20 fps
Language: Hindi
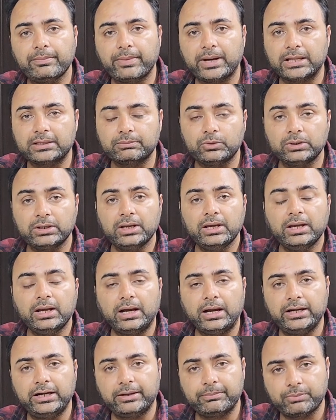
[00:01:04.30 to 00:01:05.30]
के पासपोर्ट
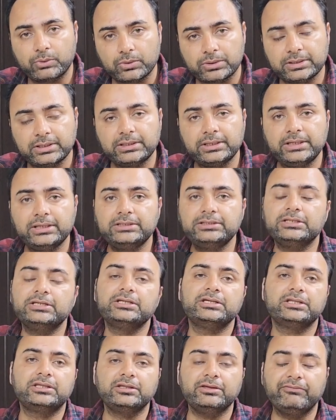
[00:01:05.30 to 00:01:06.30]
अंडर प्रोसेस हैं
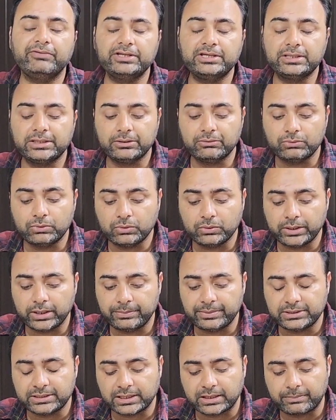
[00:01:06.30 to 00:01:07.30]
इसी वजह से उन्होंने
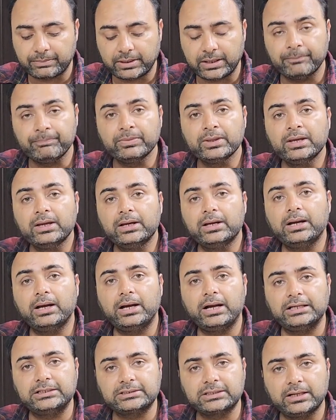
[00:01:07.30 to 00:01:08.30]
अभी तक अपना
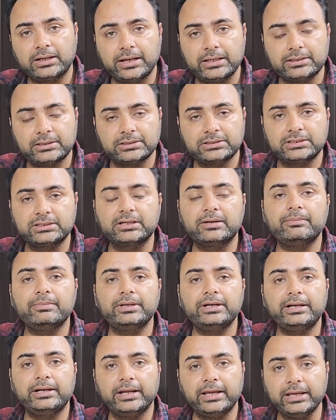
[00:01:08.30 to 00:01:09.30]
हज का रजिस्ट्रेशन
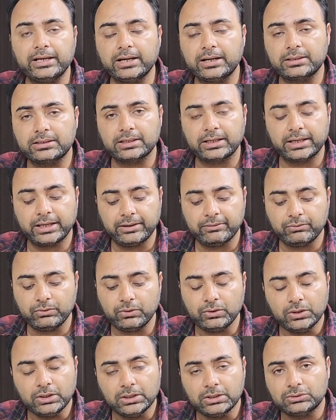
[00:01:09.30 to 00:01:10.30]
कंप्लीट नहीं कर सके हैं
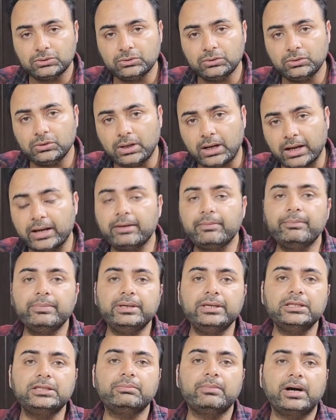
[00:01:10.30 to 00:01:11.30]
वो तो अगर
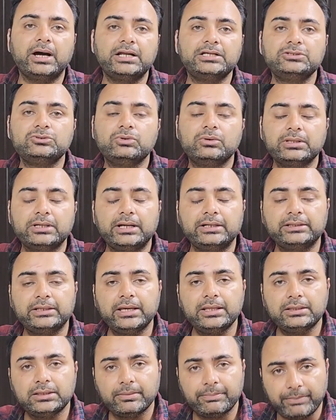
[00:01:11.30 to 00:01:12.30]
बीस मार्च दो
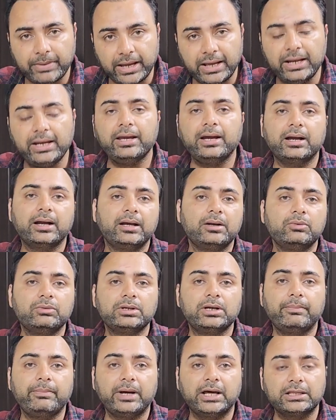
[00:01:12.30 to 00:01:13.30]
से पहले अगर
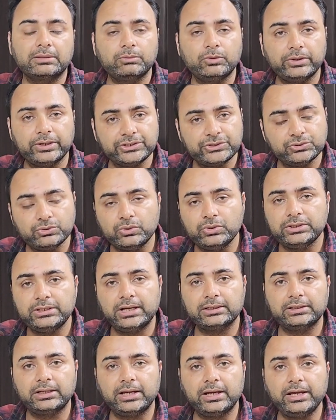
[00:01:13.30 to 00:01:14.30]
उनका पासपोर्ट इशू हो
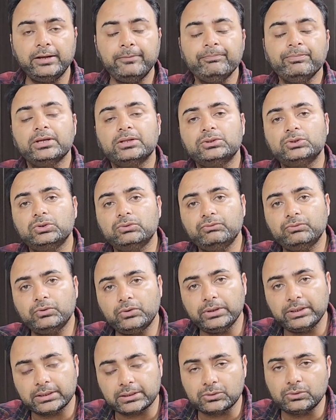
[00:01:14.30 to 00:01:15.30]
जाता है तो
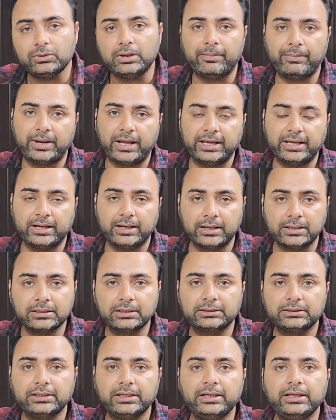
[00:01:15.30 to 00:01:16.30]
वो इसको अप्लाई कर
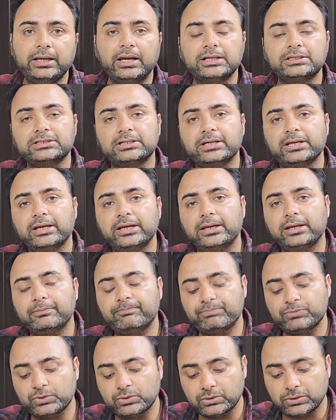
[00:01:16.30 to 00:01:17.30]
सकते हैं हज के
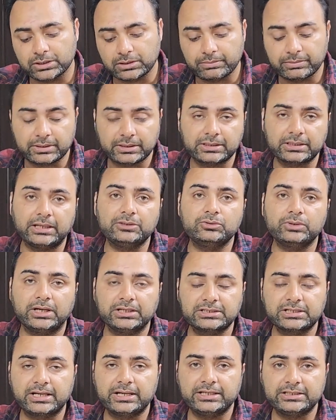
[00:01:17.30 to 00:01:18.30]
जो इस साल जो
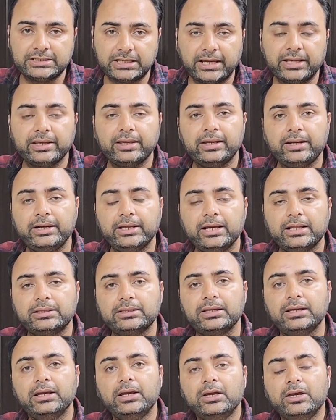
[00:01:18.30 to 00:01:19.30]
हज करने जाएंगे इंडिया
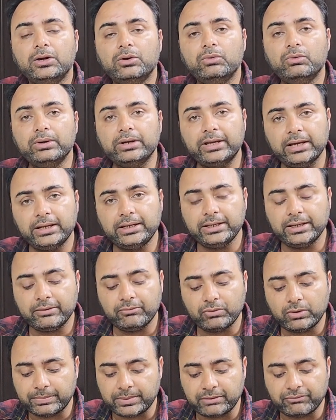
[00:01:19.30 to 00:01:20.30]
से उनके लिए
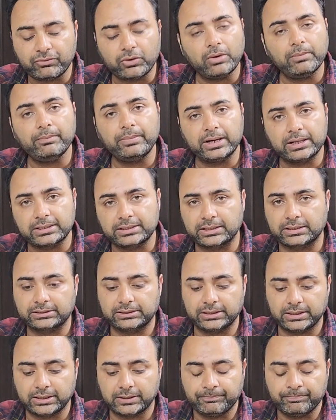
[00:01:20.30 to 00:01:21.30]
वो अपना फॉर्म भर
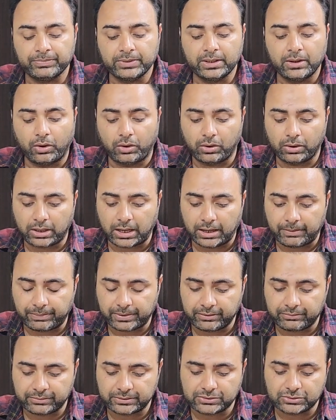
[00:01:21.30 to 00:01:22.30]
सकते हैं और
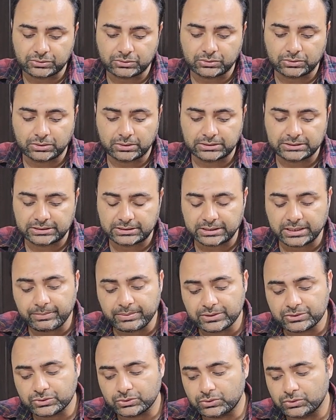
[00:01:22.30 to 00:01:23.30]
आपके जो जितने
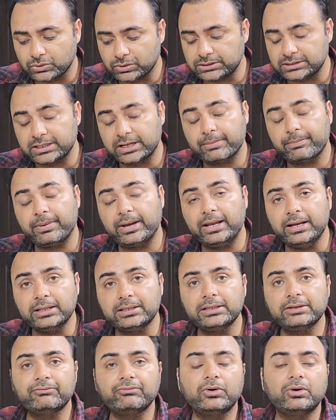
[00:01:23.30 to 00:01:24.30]
भी जो लोग जिनके पहले
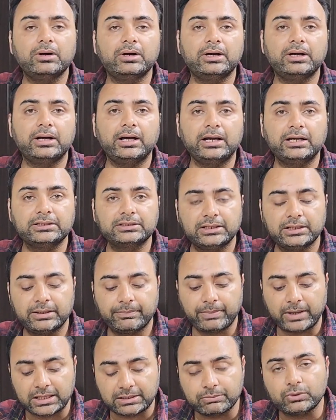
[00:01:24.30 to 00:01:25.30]
से
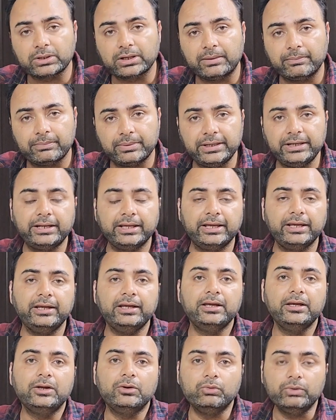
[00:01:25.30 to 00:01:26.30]
पासपोर्ट कंप्लीट हैं
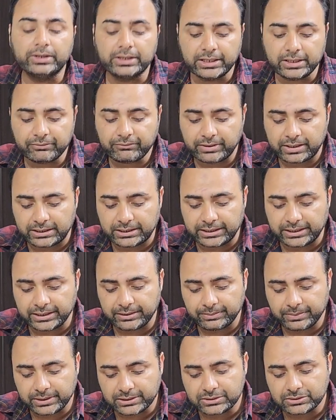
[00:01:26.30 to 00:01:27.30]
उनकी वैलिडिटी
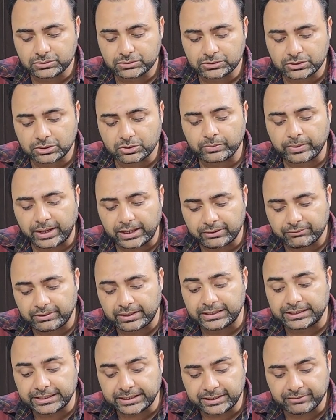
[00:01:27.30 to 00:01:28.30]
भी जो रिक्वायर्ड
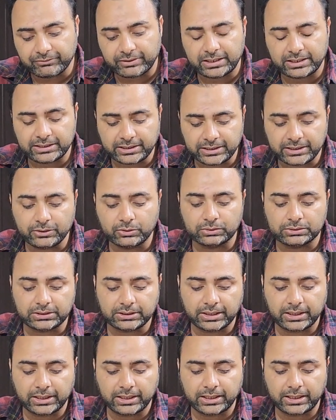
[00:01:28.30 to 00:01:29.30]
वैलिडिटी होती
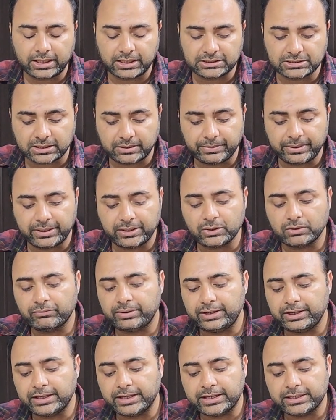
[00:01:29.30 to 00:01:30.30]
है हज कमेटी ऑफ
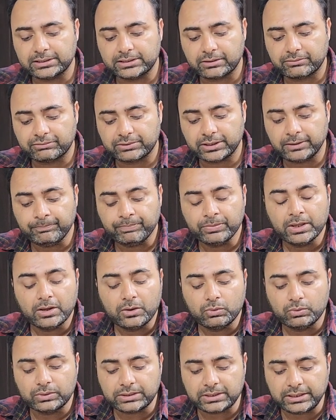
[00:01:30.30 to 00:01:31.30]
इंडिया की तरफ से
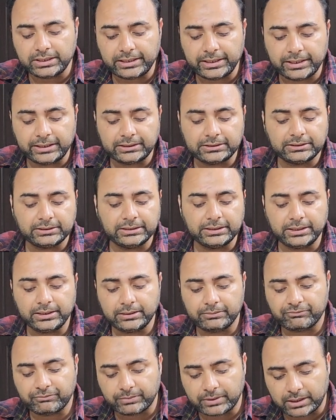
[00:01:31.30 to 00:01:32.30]
उसकी डेट
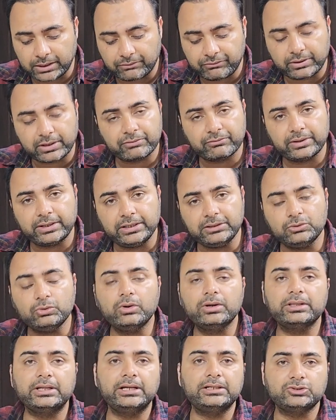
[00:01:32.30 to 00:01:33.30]
तीन फरवरी
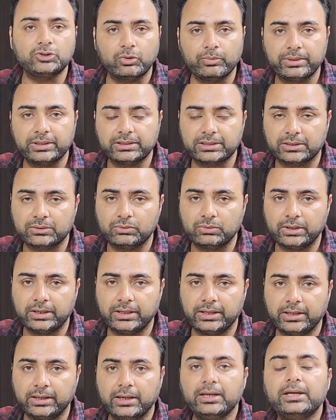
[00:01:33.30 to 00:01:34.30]
2024 तक हो गई
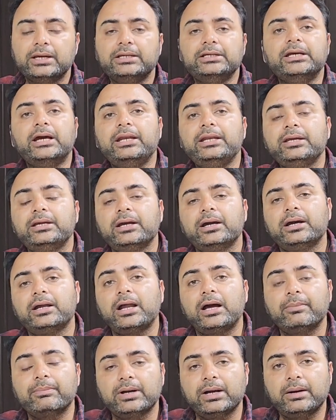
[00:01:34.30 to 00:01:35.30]
है यानी कि अगर
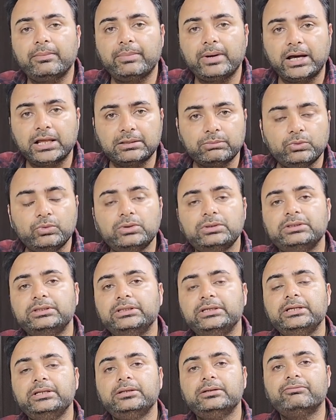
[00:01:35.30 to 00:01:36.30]
आपका पासपोर्ट
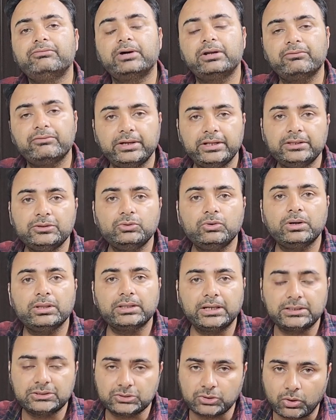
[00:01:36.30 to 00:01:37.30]
तीन फरवरी
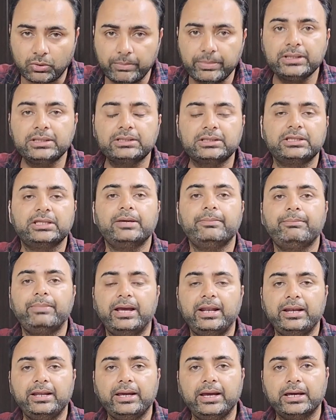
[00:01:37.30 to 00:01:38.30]
2024 से
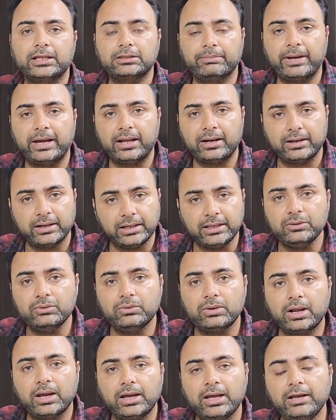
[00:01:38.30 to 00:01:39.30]
पहले एक्सपायर नहीं हो
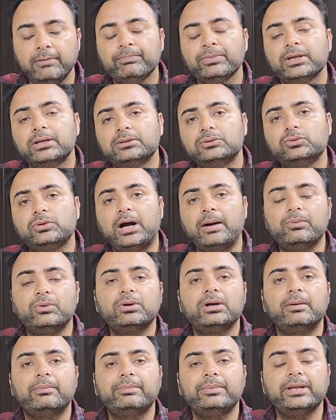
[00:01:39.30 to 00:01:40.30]
रहा है तो आप लोग
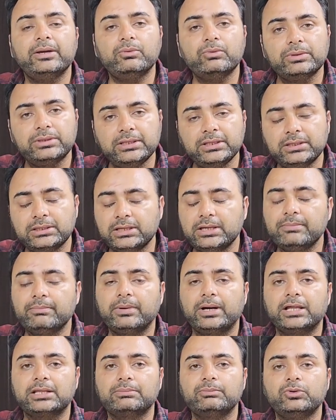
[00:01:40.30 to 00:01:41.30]
अपने उसी सेम
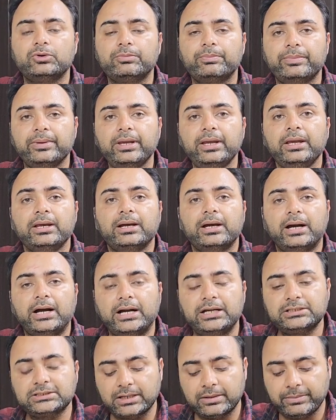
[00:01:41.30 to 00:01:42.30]
पासपोर्ट पे
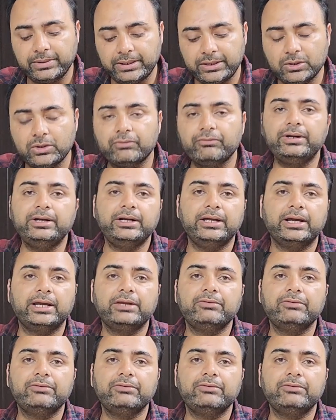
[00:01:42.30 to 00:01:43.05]
हज कमेटी ऑफ इंडिया